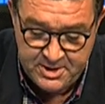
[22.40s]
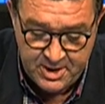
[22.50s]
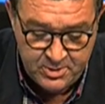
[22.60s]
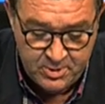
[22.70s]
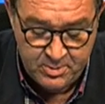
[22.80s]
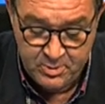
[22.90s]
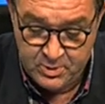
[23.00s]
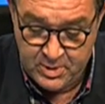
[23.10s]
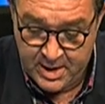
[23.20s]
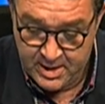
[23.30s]

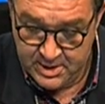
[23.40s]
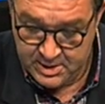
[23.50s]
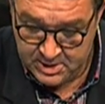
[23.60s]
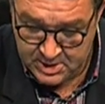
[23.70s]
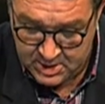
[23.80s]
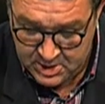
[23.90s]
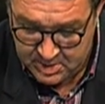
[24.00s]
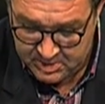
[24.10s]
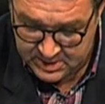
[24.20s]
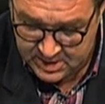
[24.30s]
mercanımızı da içtik,
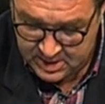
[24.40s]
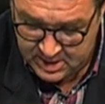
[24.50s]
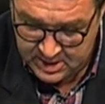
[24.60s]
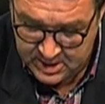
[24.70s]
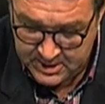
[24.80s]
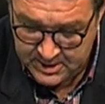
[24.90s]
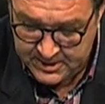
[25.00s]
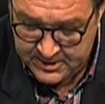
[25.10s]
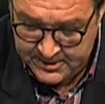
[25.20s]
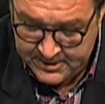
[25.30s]
temizledik.
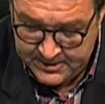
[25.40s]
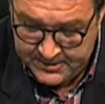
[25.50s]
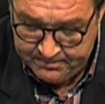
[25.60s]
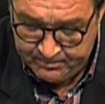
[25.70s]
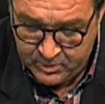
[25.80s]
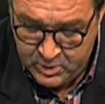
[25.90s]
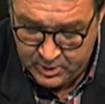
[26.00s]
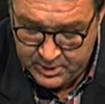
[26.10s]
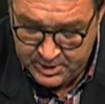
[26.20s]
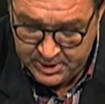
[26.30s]

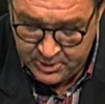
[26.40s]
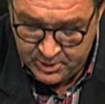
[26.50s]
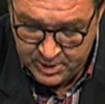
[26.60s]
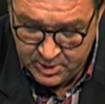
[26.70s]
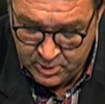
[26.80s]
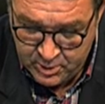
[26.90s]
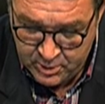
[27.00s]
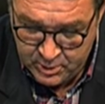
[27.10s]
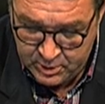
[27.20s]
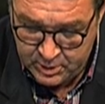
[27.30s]
Çok teşekkür
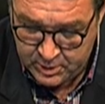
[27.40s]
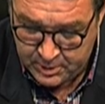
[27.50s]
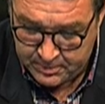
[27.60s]
ediyoruz.